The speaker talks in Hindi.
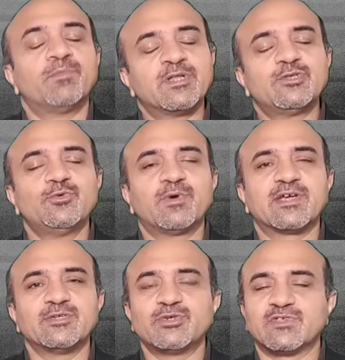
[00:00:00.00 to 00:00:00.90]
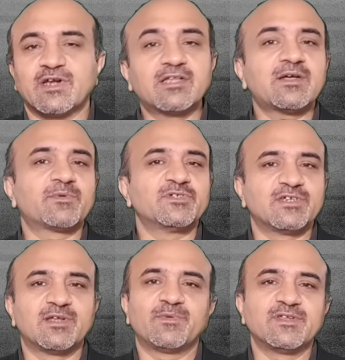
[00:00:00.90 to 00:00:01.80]
बढ़ती उम्र के जो असरात आपके
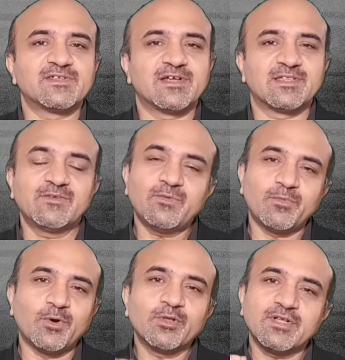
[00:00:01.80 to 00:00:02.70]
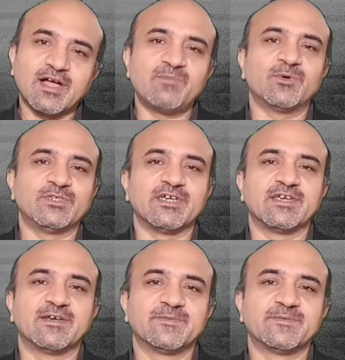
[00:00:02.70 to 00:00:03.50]
चेहरे पर नज़र आते हैं वो बहुत कम हो जाएंगे